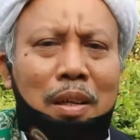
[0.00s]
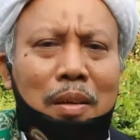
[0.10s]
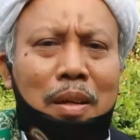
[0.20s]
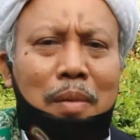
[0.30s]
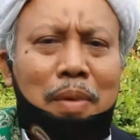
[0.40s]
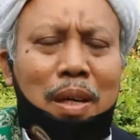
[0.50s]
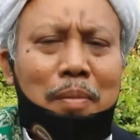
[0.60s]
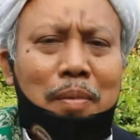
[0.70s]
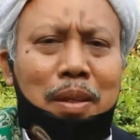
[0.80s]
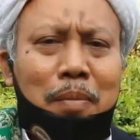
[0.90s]
eh, apa
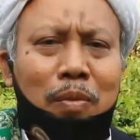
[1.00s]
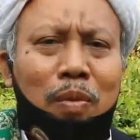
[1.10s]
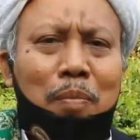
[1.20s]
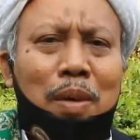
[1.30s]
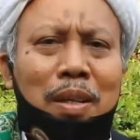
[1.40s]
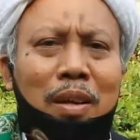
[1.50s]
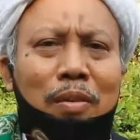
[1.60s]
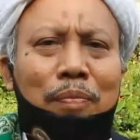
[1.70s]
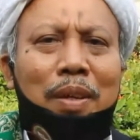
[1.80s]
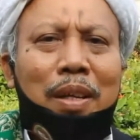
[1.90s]
namanya mewabahnya
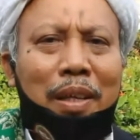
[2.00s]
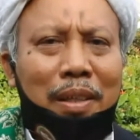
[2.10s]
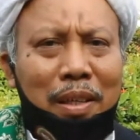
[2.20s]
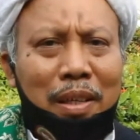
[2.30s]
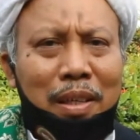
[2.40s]
COVID-19